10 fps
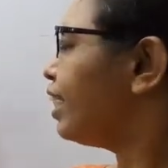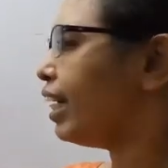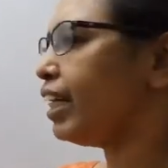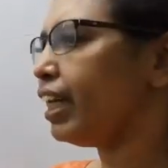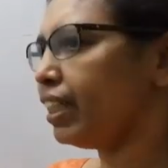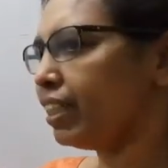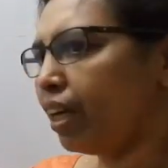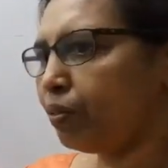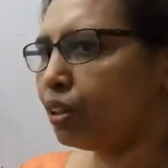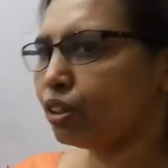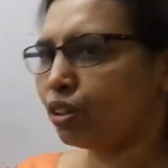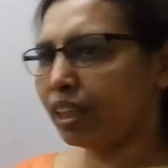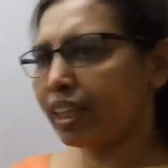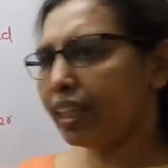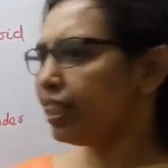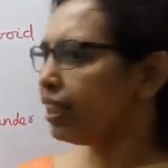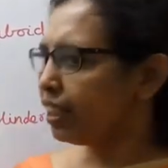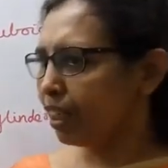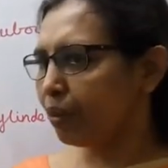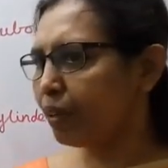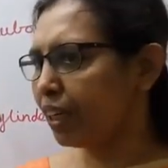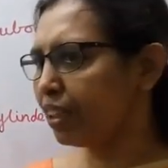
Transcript: என்னது அப்படின்னு சொல்லி நம்ம